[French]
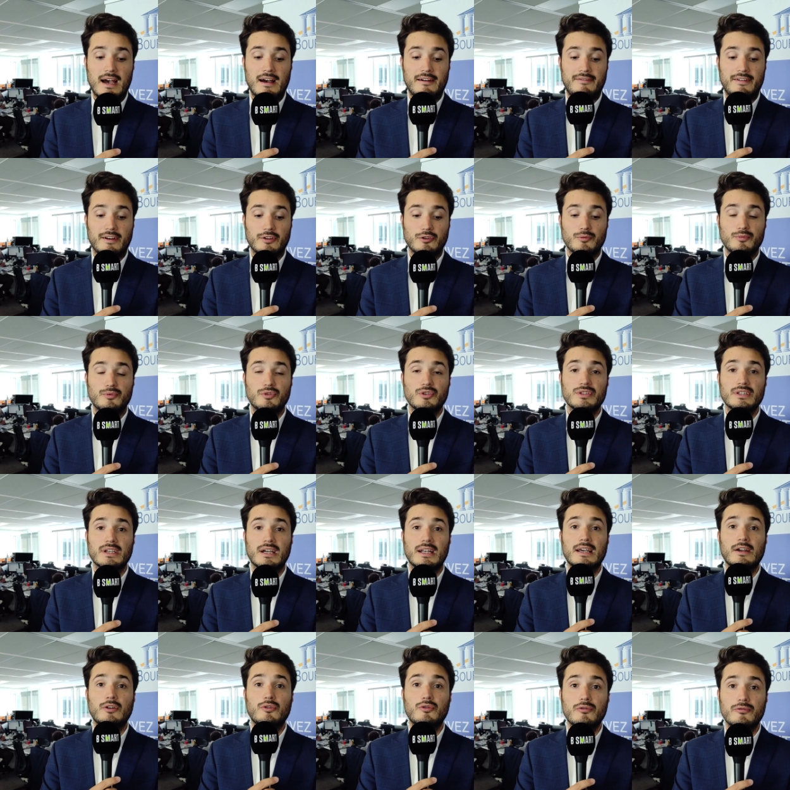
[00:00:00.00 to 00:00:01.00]
afin
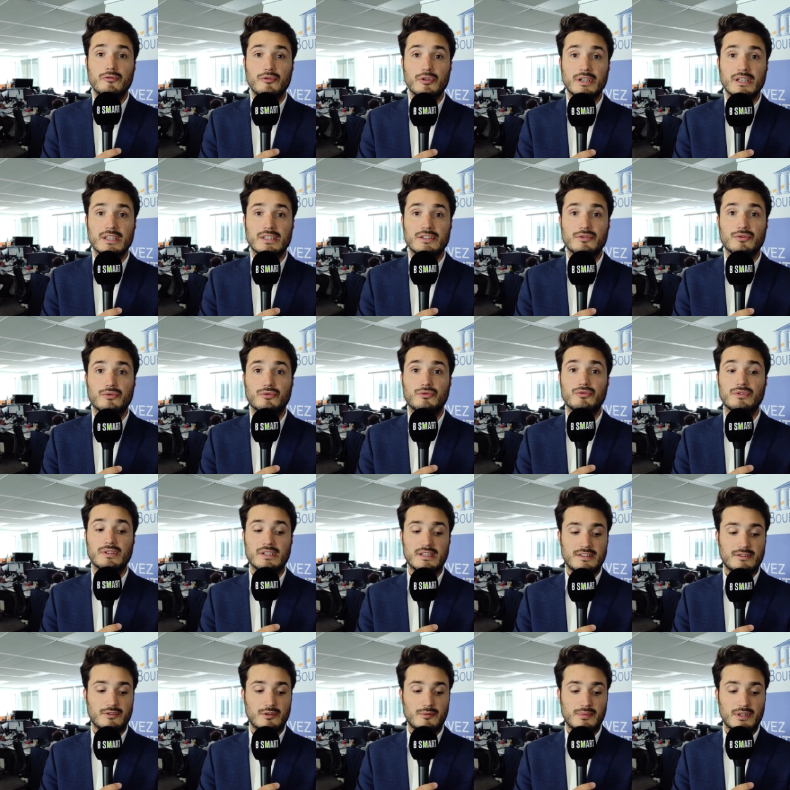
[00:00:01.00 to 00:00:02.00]
d'obtenir la convocation
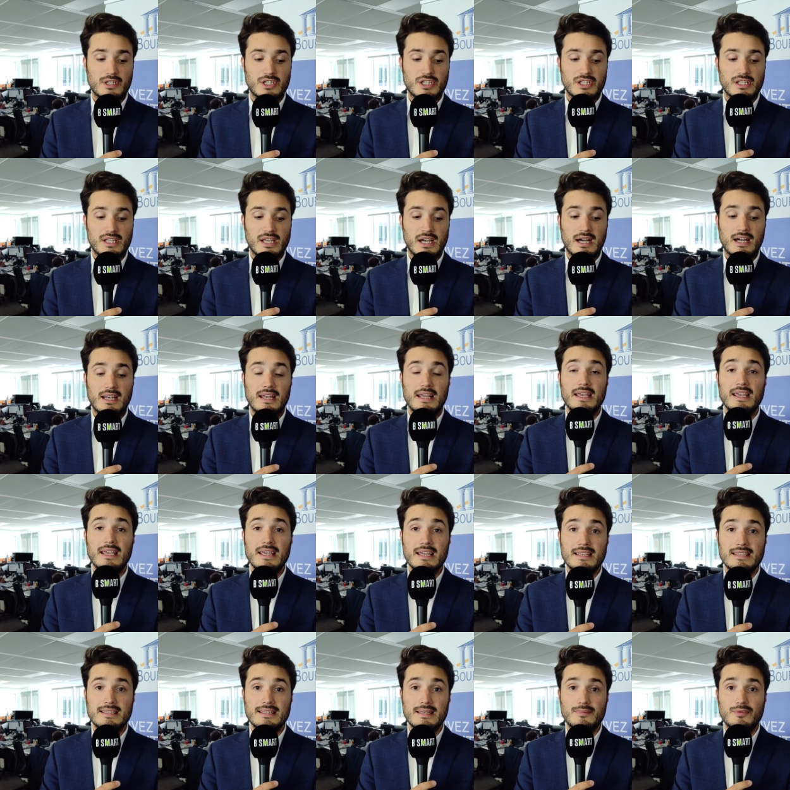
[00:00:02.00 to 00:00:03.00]
d'une assemblée générale
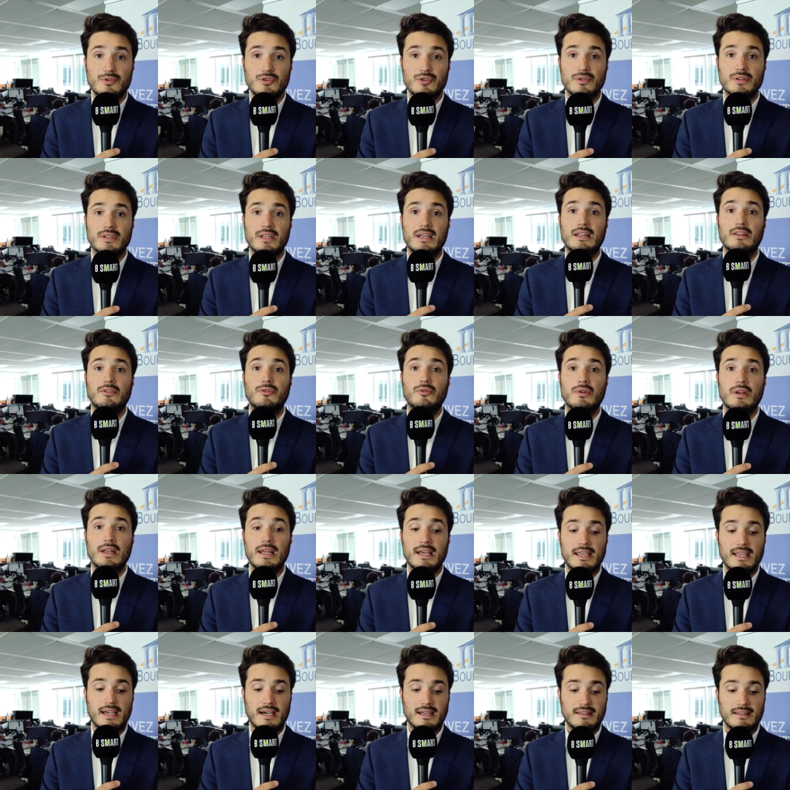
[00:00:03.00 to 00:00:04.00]
exceptionnelle de
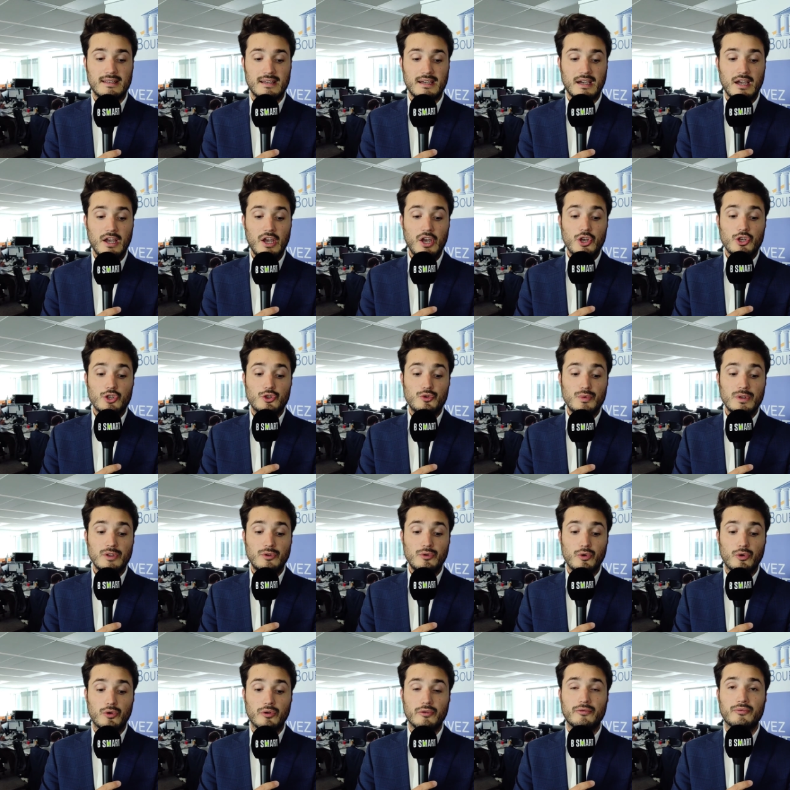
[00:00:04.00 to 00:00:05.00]
Lagardère
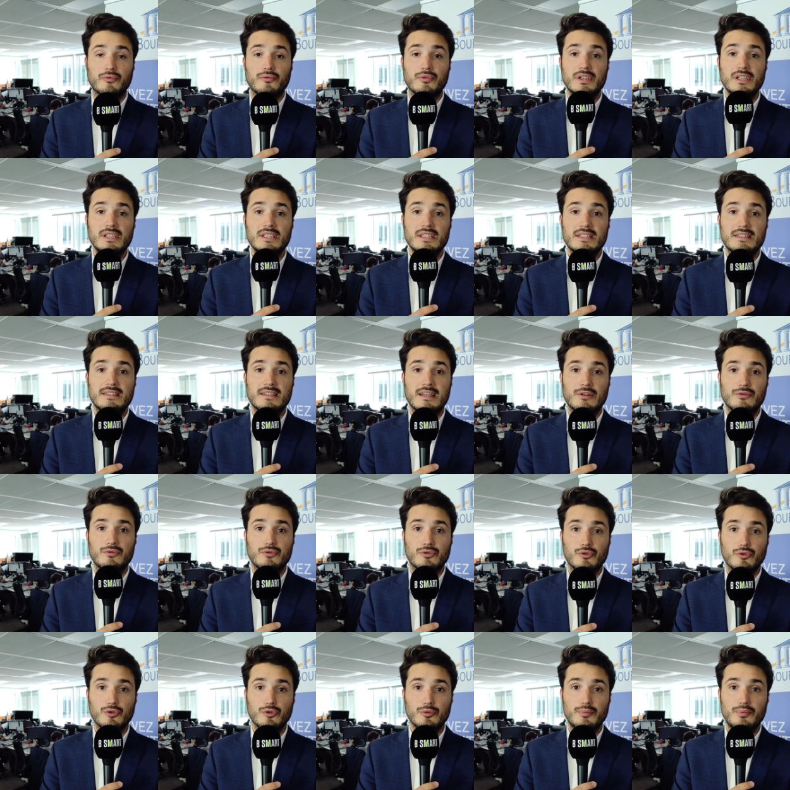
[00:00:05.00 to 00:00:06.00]
suite au refus initial
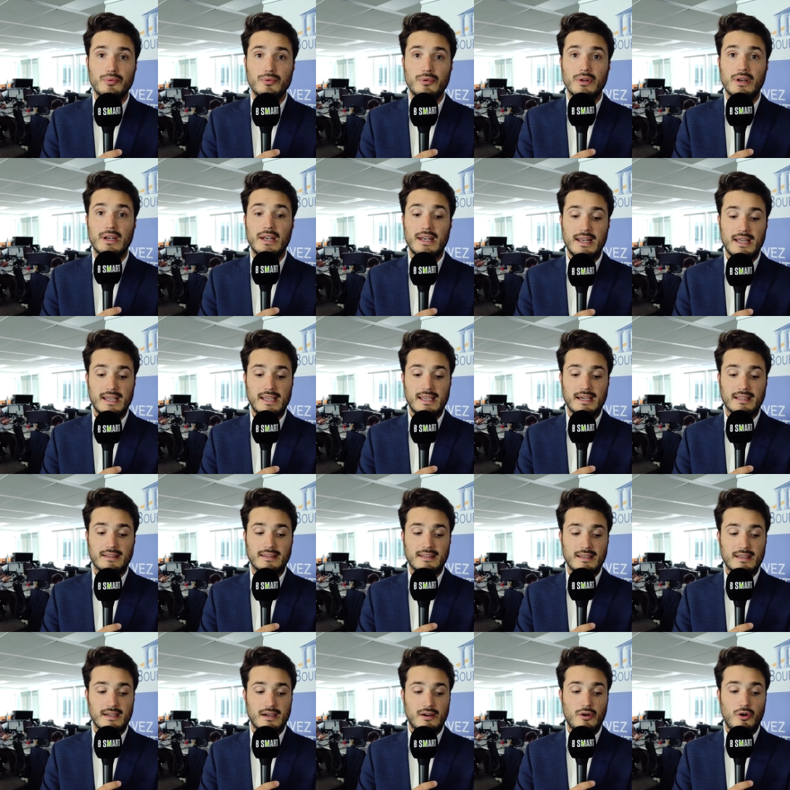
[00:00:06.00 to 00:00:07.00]
du groupe.
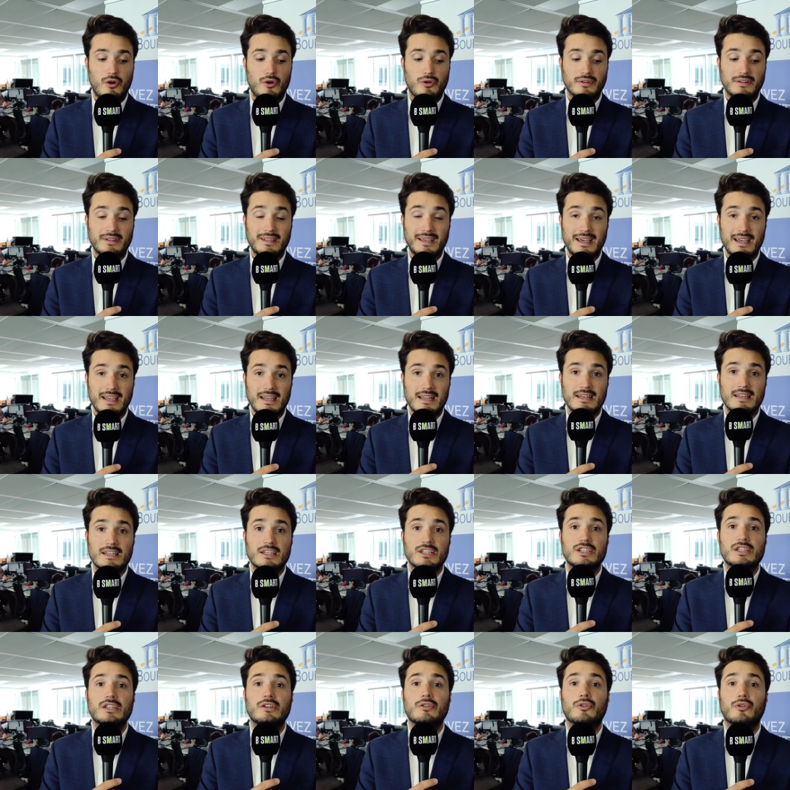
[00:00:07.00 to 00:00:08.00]
Lagardère en très
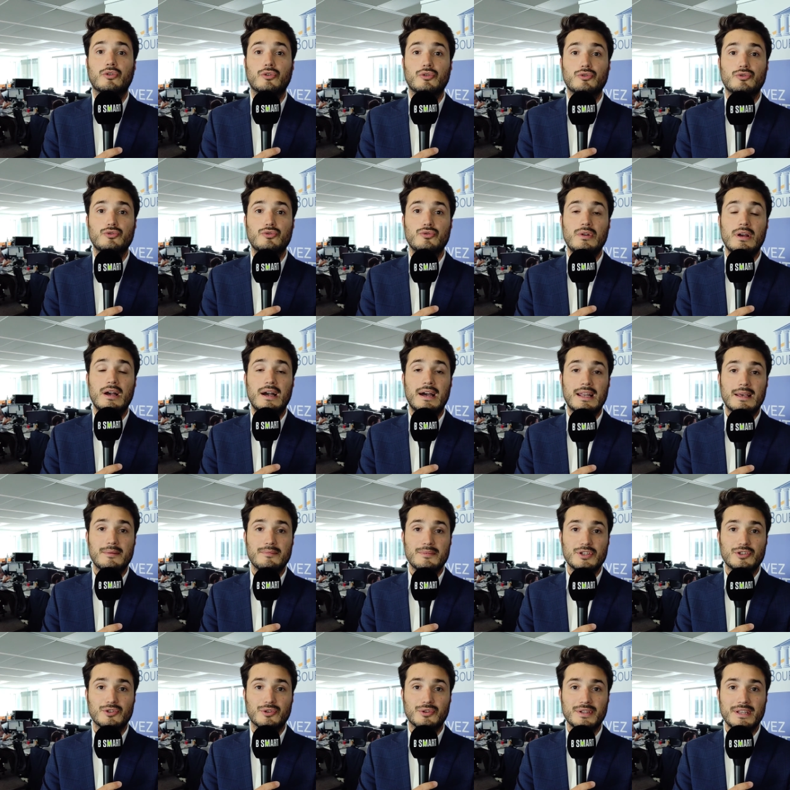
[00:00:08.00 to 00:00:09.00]
léger recul à
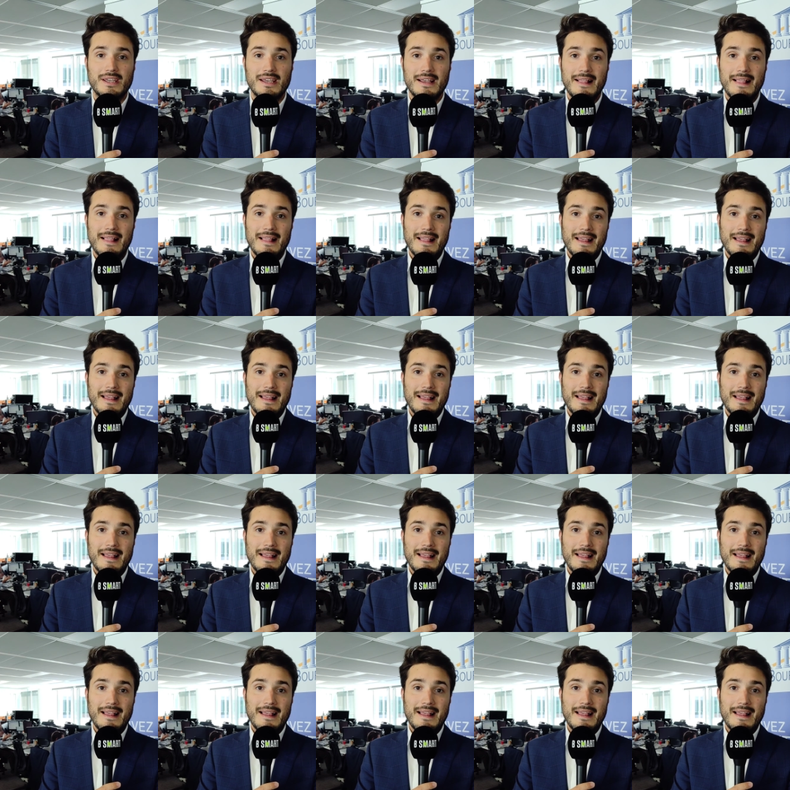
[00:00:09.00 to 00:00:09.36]
la mi-journée